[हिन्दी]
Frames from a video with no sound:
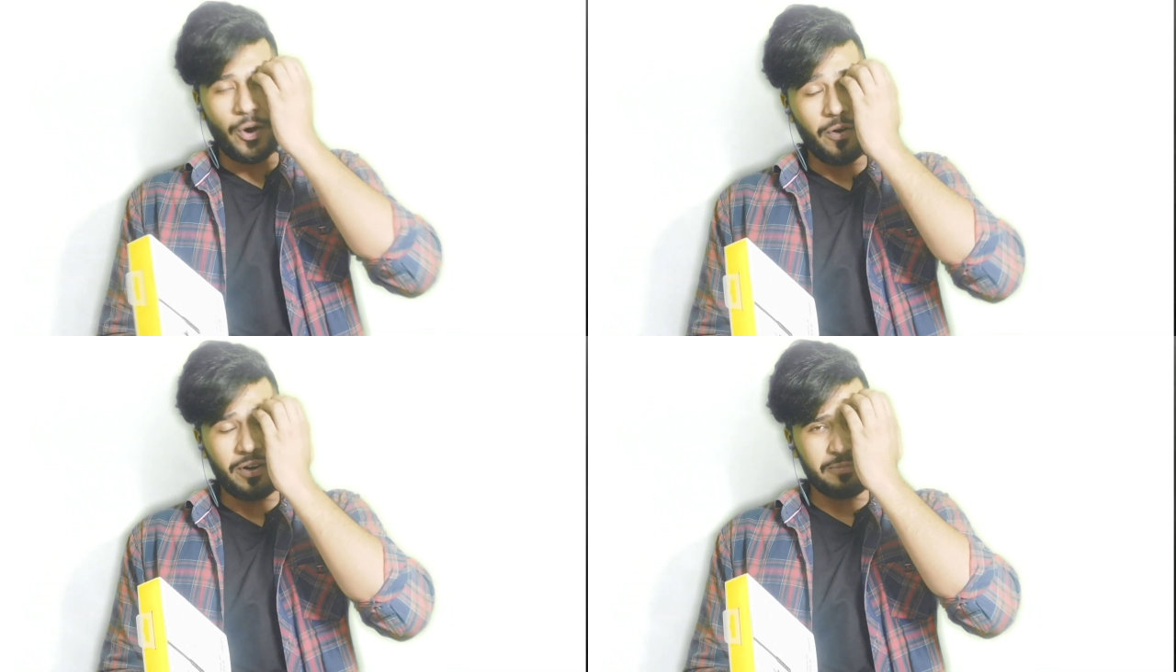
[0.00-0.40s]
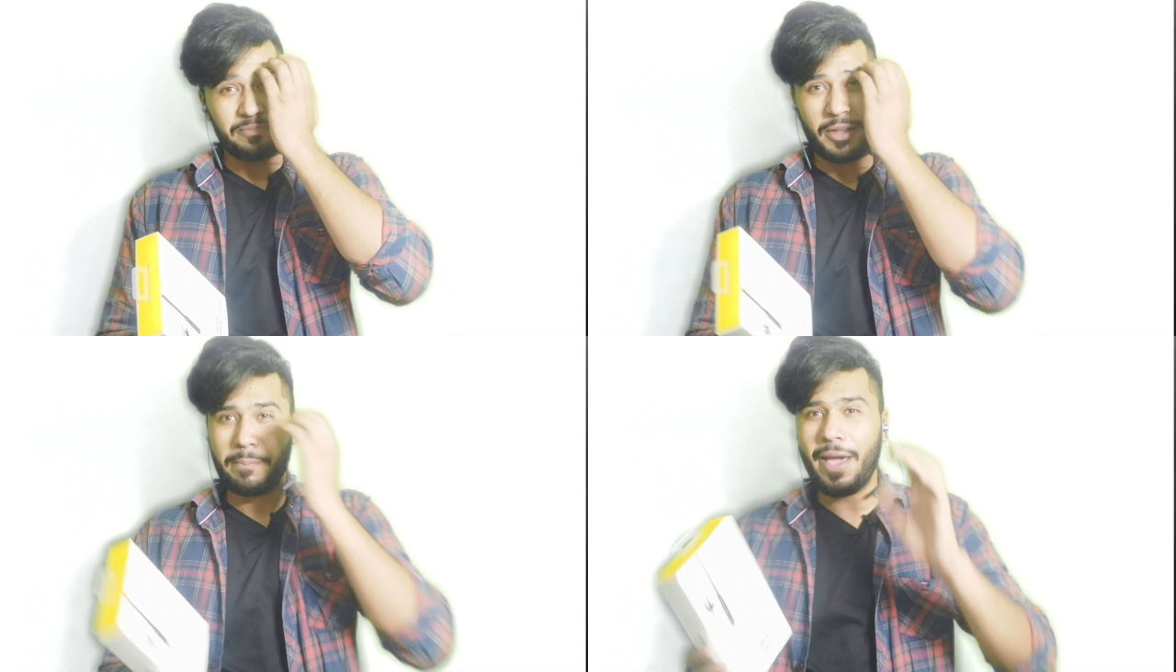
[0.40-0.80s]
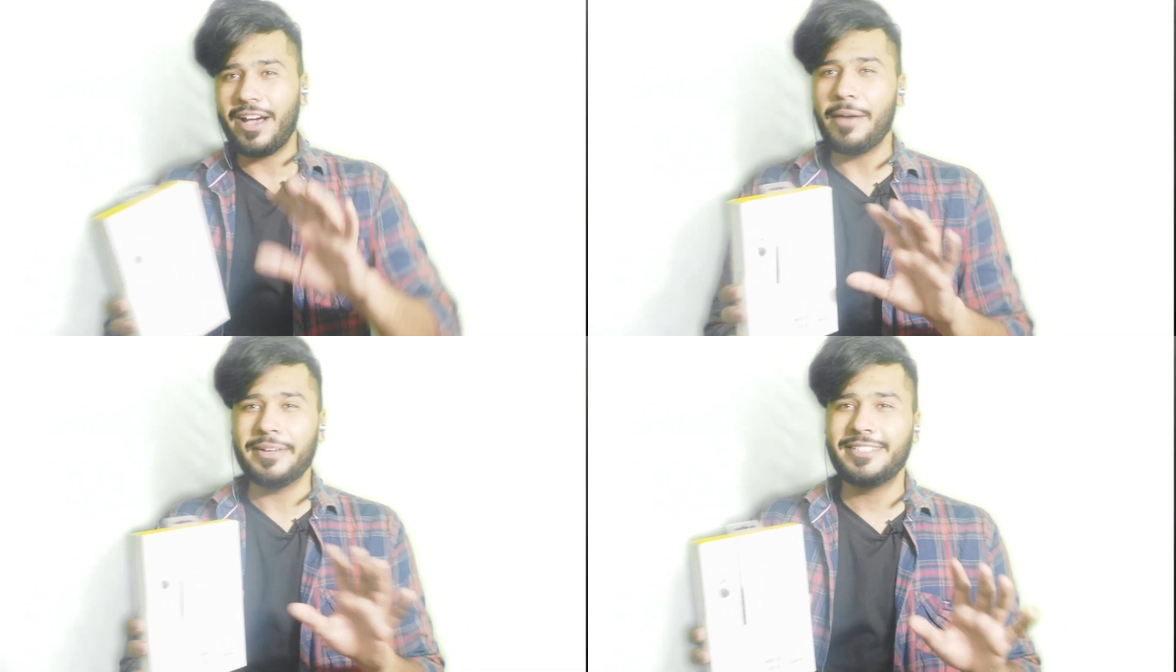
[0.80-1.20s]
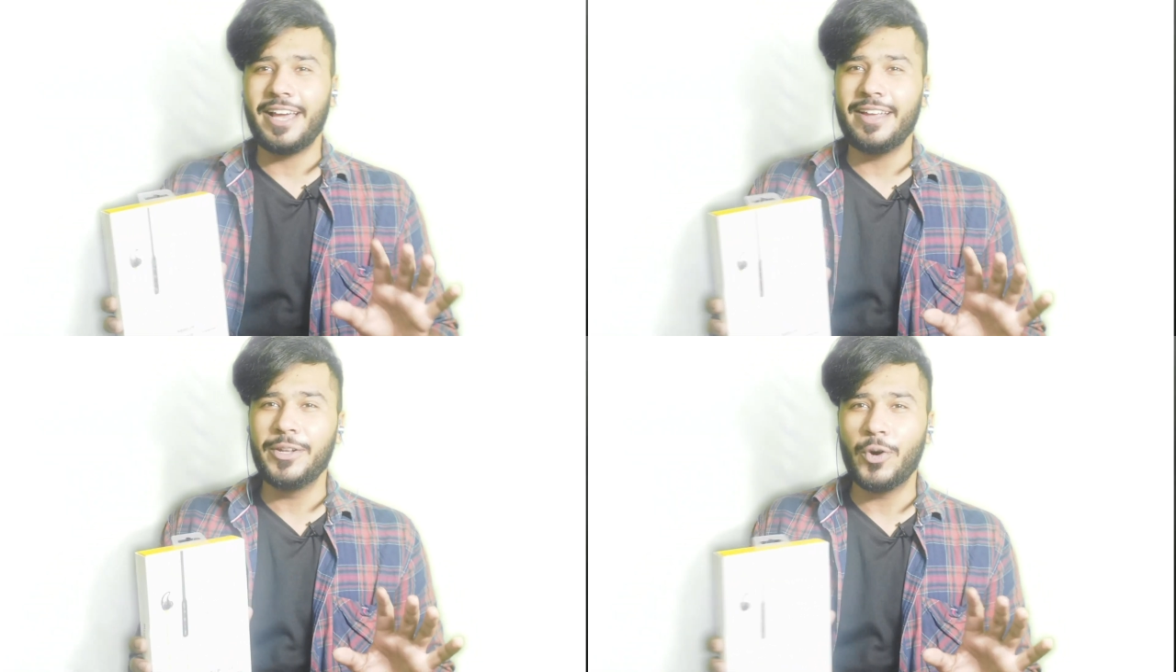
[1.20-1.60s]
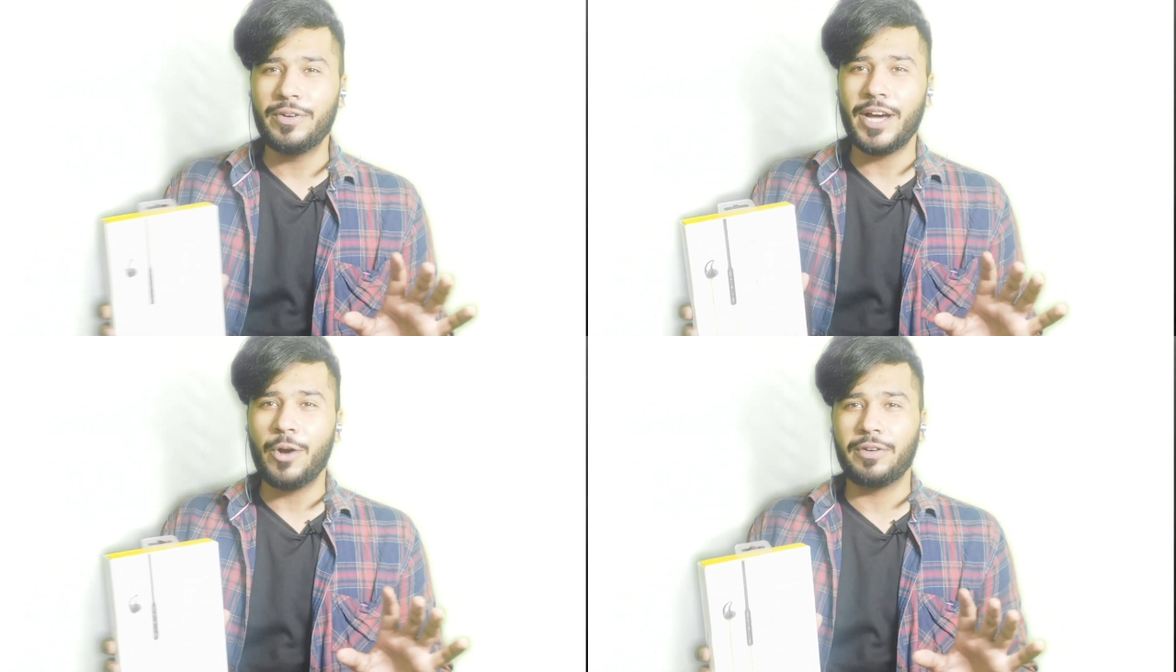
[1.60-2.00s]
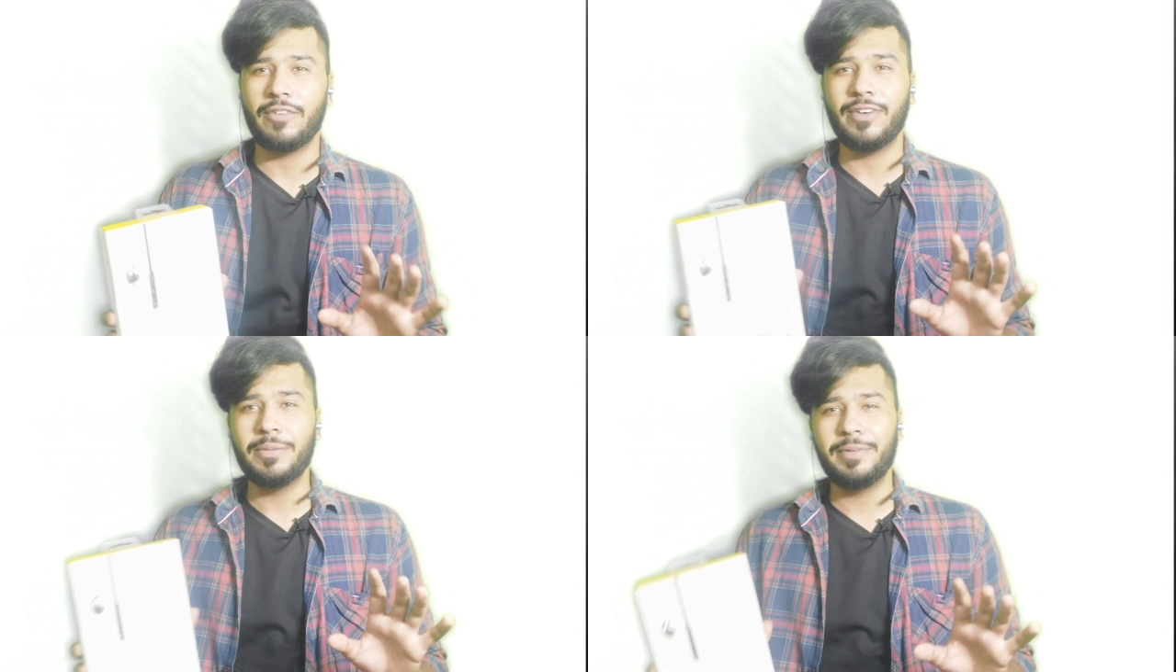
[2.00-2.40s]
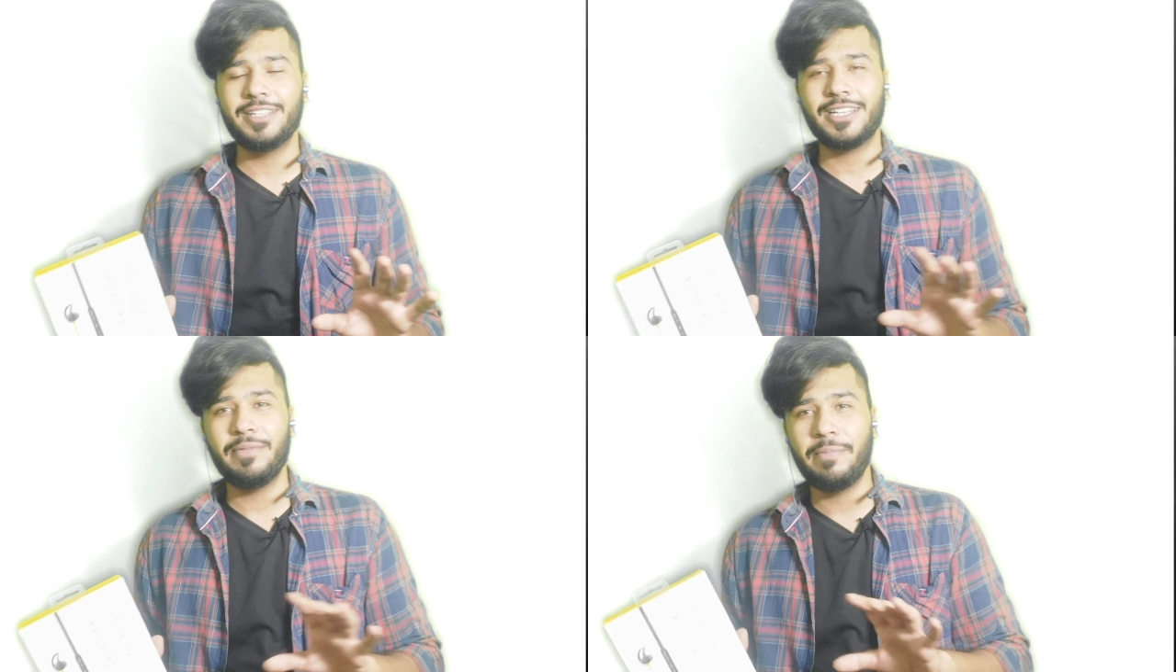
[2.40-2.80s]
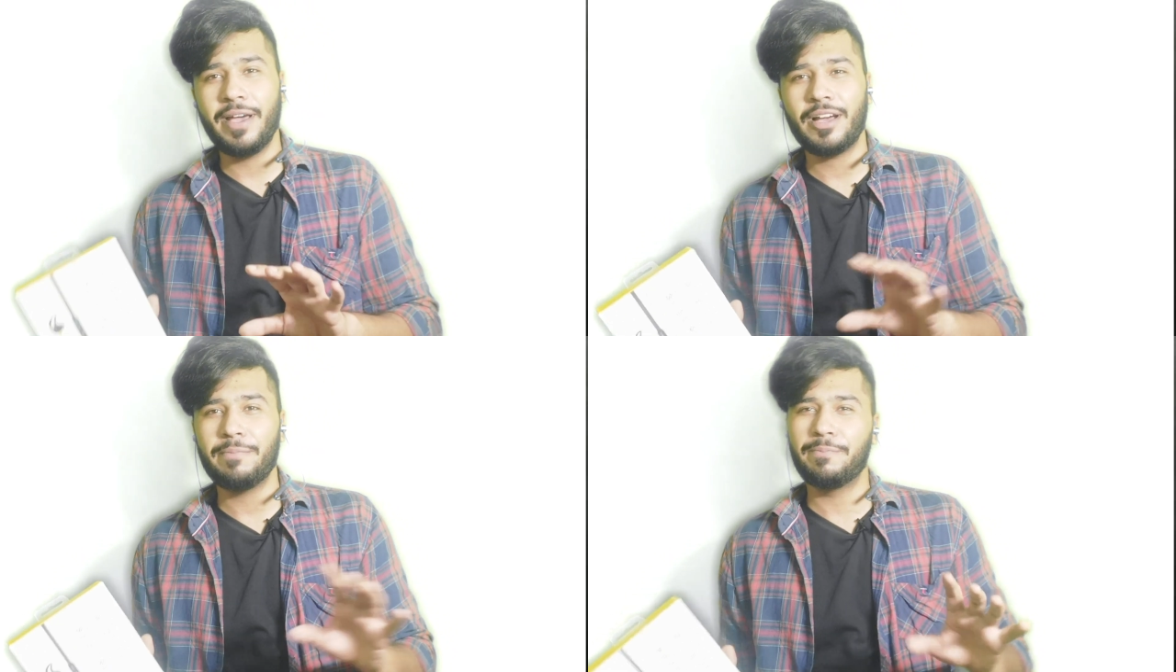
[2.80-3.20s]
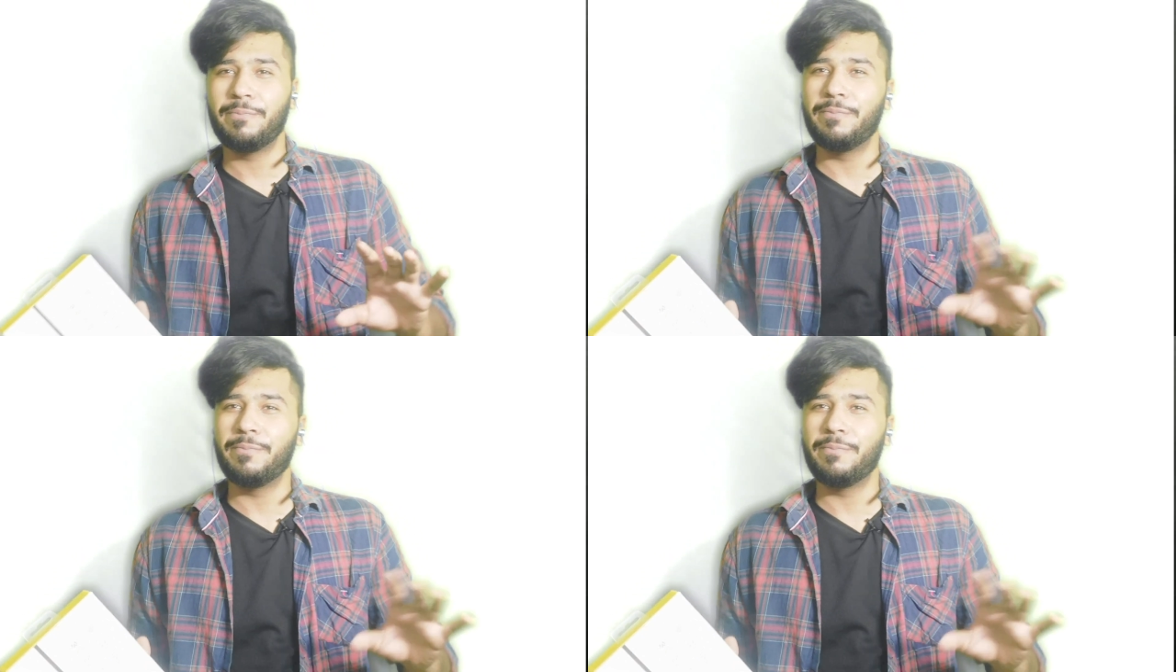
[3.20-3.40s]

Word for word: और बैकअप अच्छा है नो डाउट वन प्लस का भी बैकअप